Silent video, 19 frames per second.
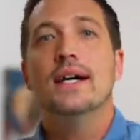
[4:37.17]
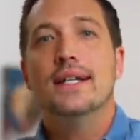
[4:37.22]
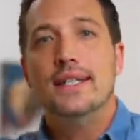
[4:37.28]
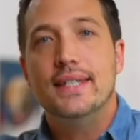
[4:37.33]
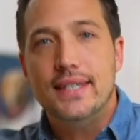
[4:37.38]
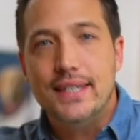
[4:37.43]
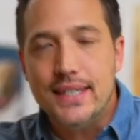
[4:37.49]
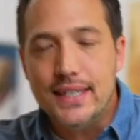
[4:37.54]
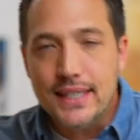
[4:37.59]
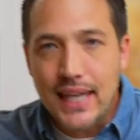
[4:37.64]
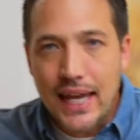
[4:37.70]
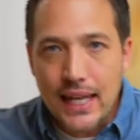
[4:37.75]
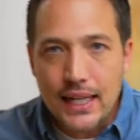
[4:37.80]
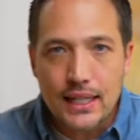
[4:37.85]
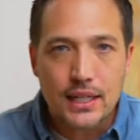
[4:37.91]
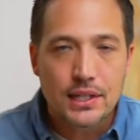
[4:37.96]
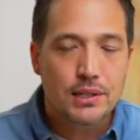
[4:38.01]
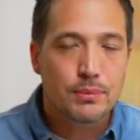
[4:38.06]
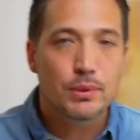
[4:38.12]
自
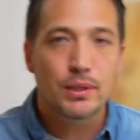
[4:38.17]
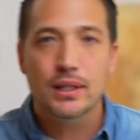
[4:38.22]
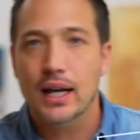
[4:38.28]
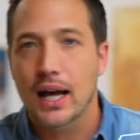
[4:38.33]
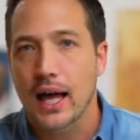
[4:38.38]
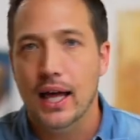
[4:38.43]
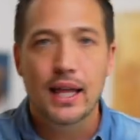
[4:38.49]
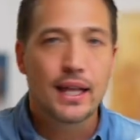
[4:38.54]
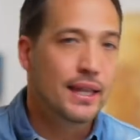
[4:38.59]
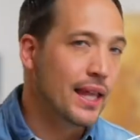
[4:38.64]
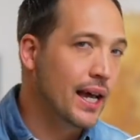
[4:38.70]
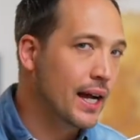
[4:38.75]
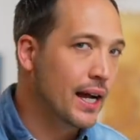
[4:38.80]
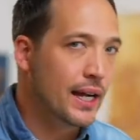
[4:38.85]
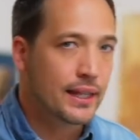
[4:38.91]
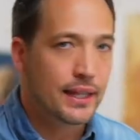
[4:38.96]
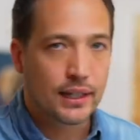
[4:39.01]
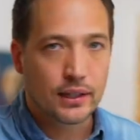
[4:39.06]
然に自分が流れ